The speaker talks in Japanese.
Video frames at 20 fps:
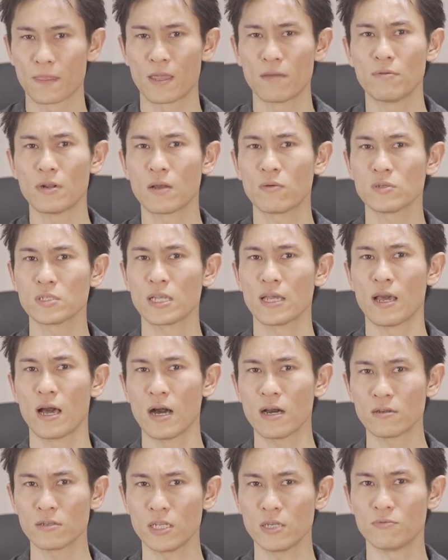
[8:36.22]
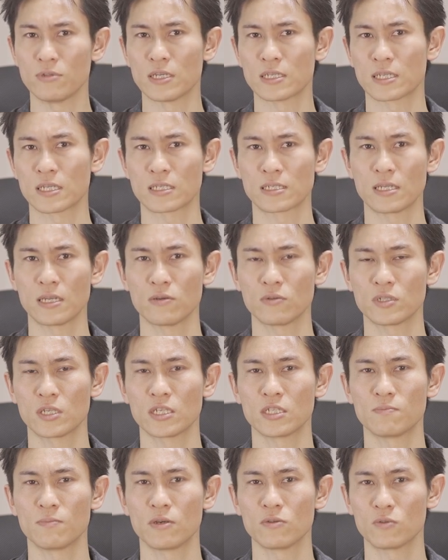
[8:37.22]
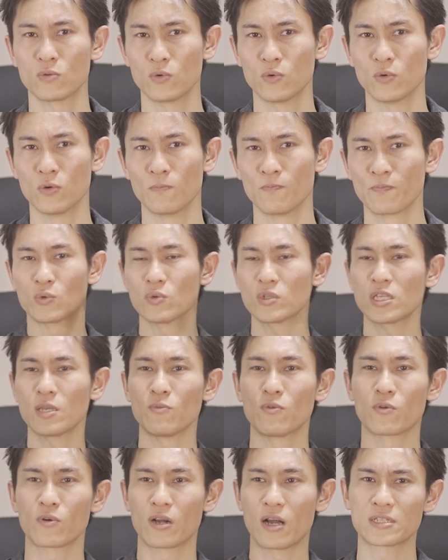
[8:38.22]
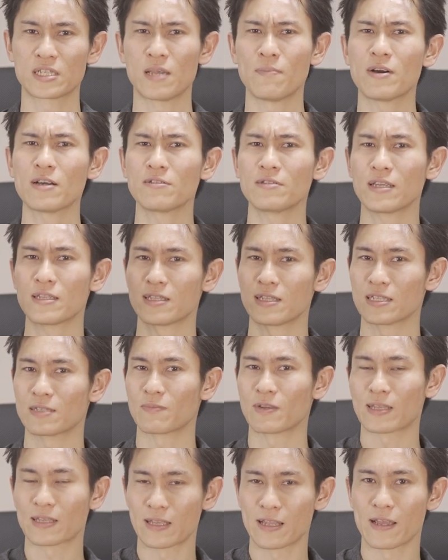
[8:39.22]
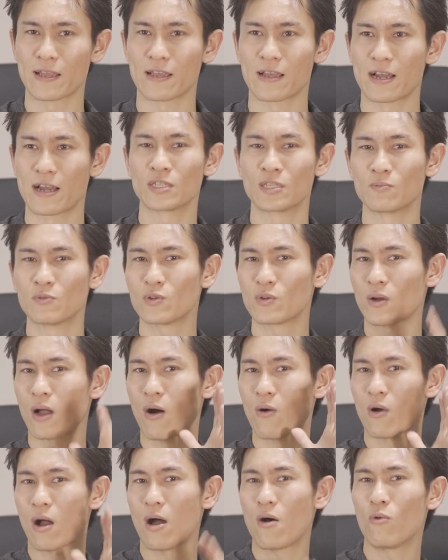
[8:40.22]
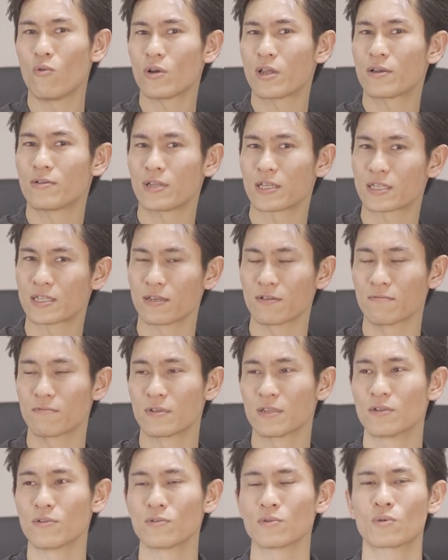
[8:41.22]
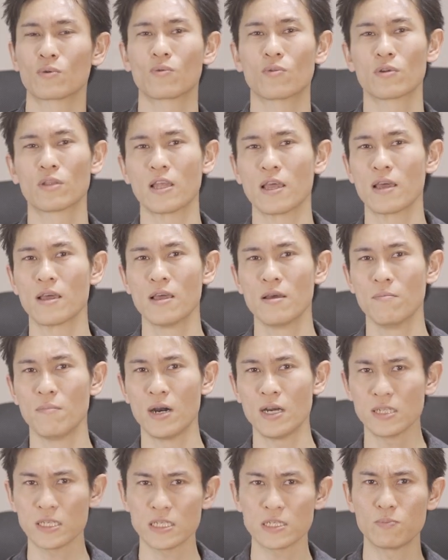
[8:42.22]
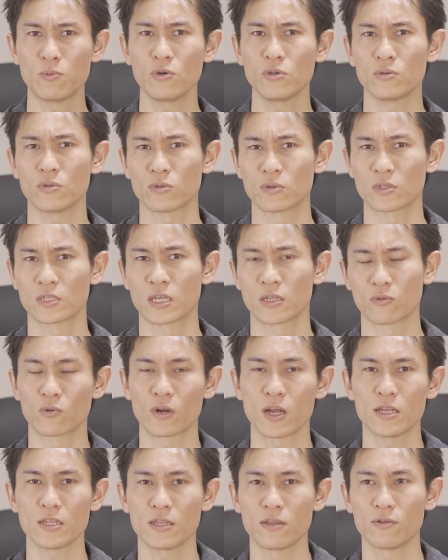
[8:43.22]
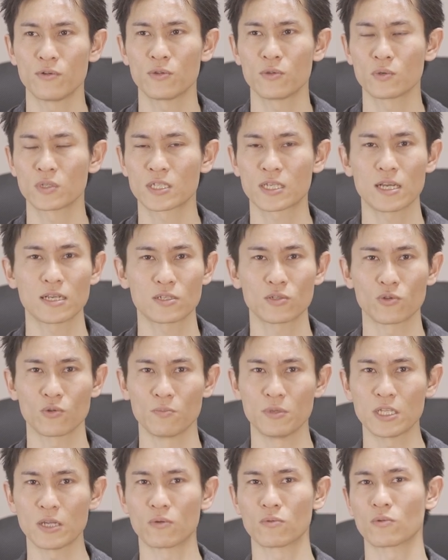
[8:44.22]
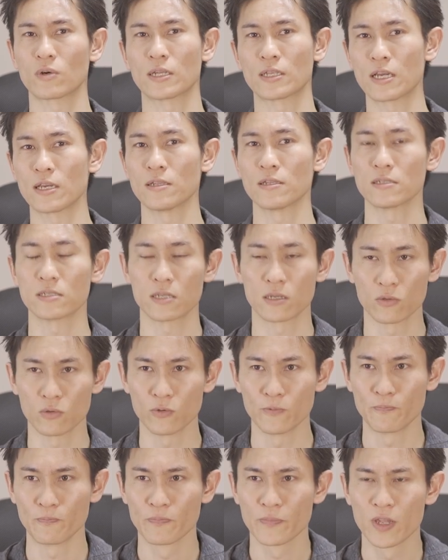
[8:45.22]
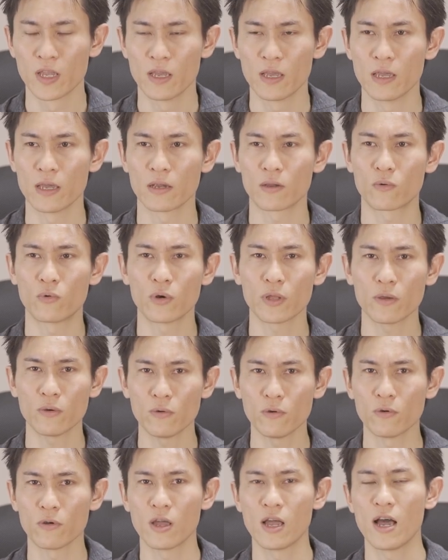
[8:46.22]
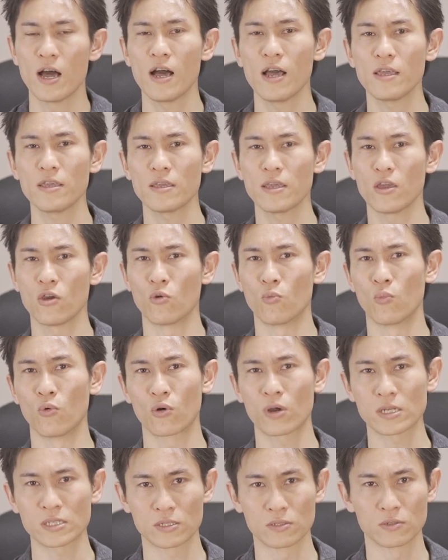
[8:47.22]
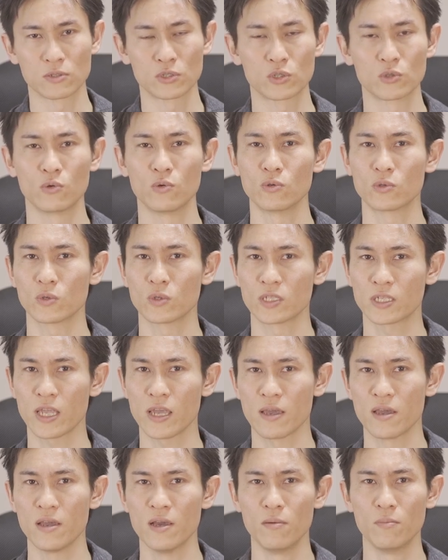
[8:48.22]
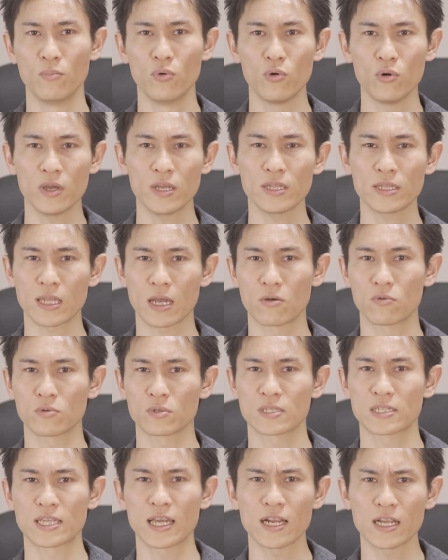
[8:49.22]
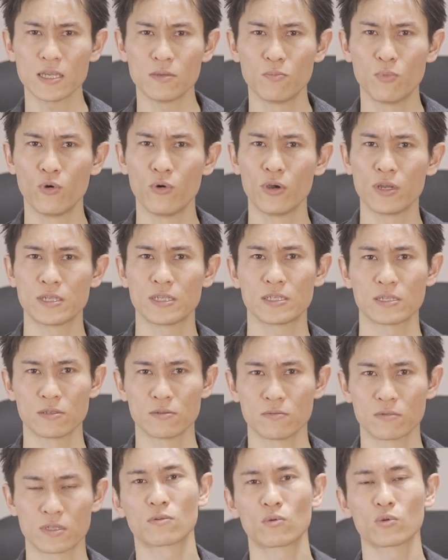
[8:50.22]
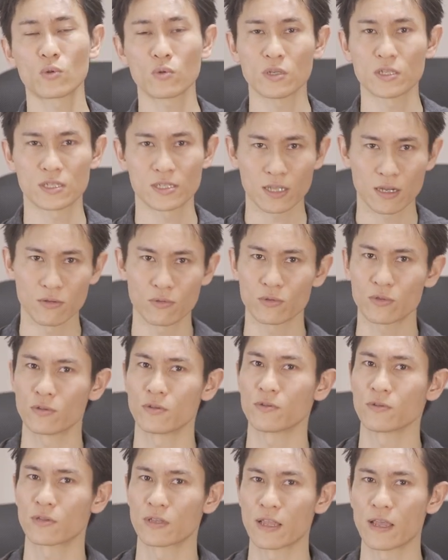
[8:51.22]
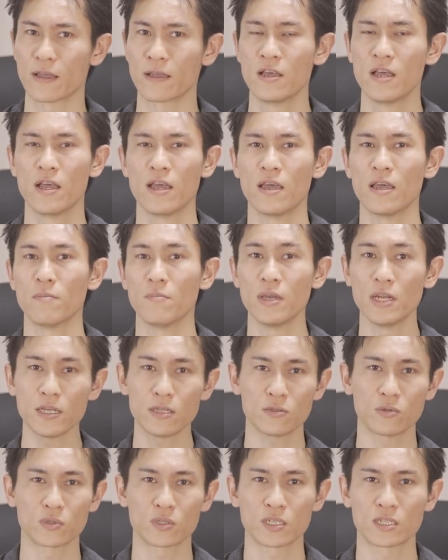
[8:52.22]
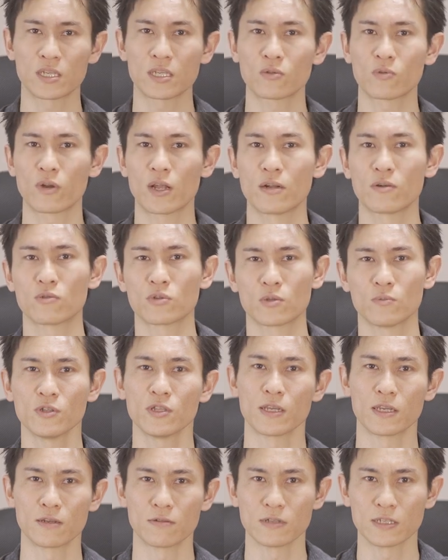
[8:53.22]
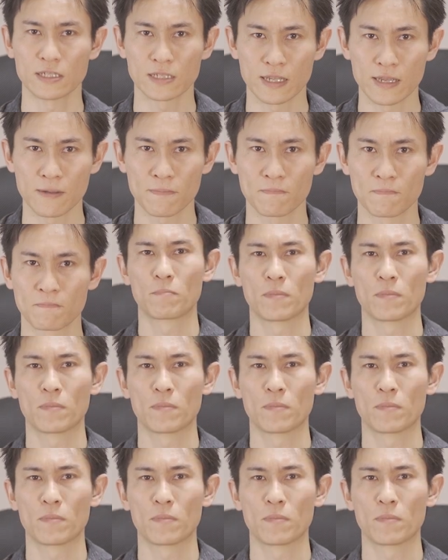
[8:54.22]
手ブレ補正アクティブで撮影をしてしまうとどうしても狭くなってしまって自分の顔が大きくなっちゃうっていうところでマイナスポイントとして捉えてる人しかちょっと見たことがないんですけど、これを背景をぼかす手法として望遠端をさらに望遠にすることに使うことによってメリットとして捉えることもできるんですね。